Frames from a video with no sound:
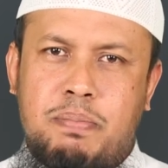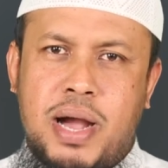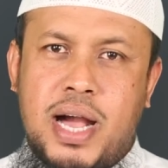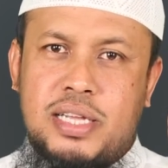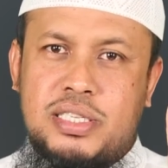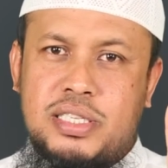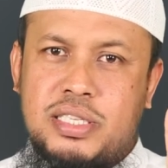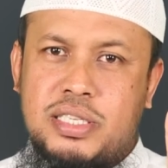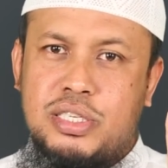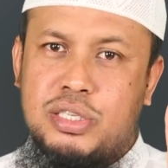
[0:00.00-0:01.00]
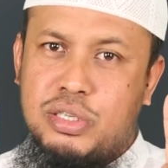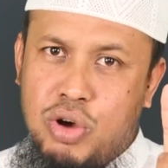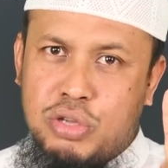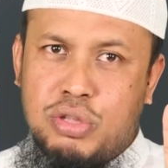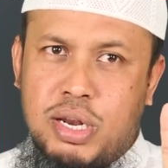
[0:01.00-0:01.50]
পাঁচ
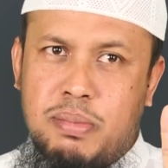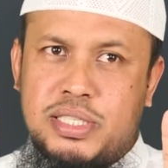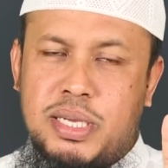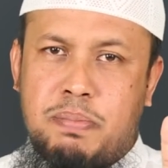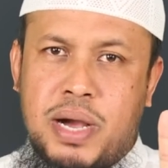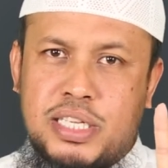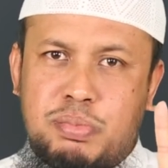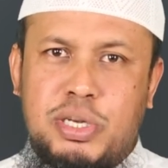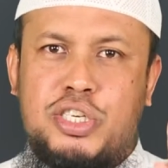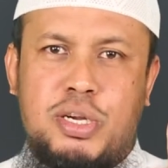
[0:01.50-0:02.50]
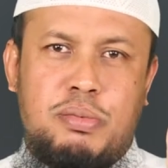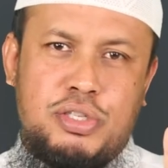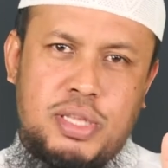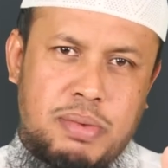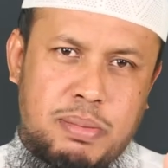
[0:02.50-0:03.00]
অক্ত নামাজে পাঁচ মিনিট সময়
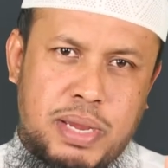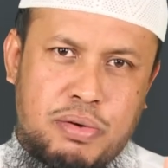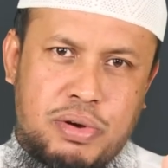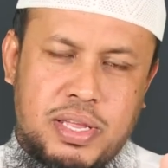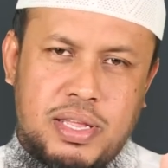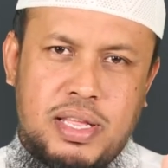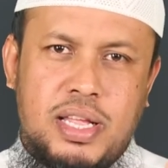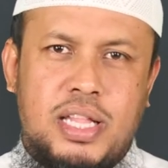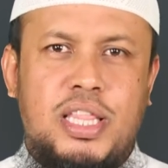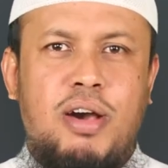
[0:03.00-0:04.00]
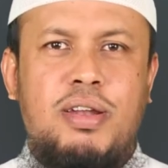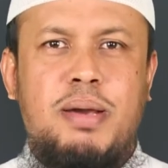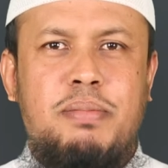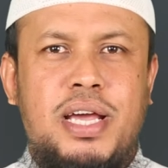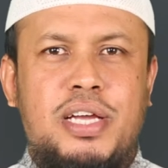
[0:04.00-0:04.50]
যদি আমরা ব্যয় করি তাহলে
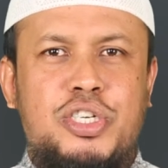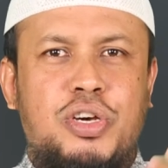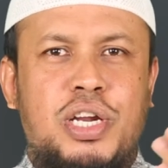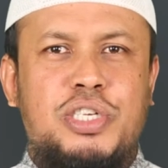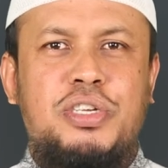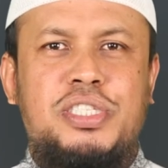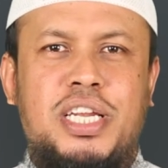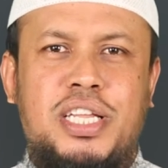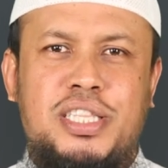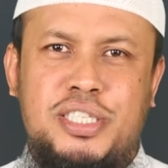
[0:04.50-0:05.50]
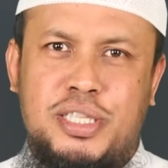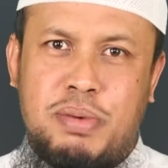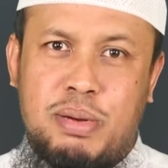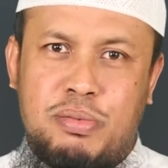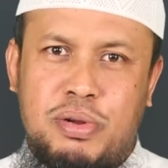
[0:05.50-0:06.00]
আমরা সরাসরি জান্নাতে যেতে
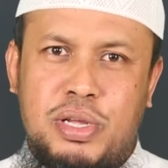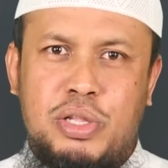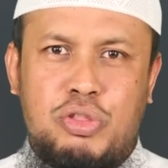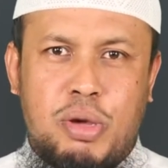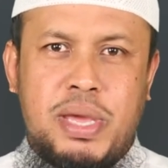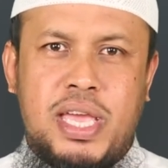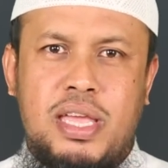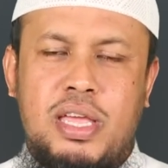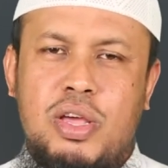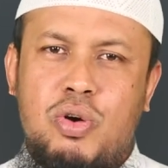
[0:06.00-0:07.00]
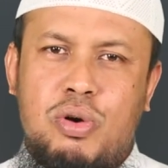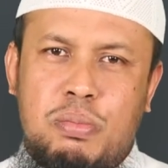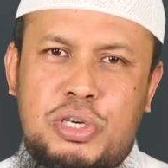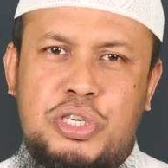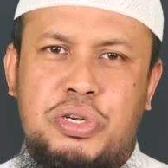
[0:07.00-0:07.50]
পারবো তবে
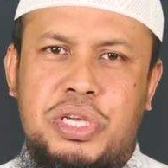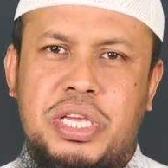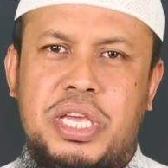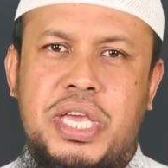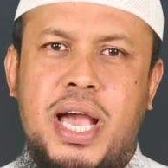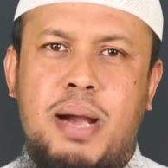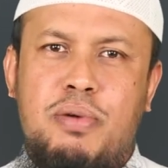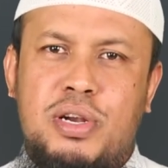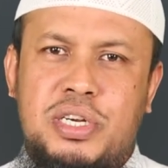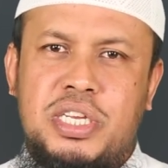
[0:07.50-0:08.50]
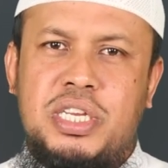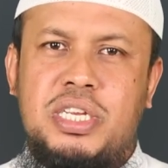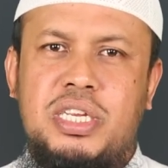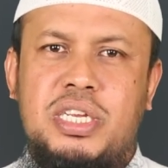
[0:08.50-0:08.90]
অবশ্যই এই আমলটি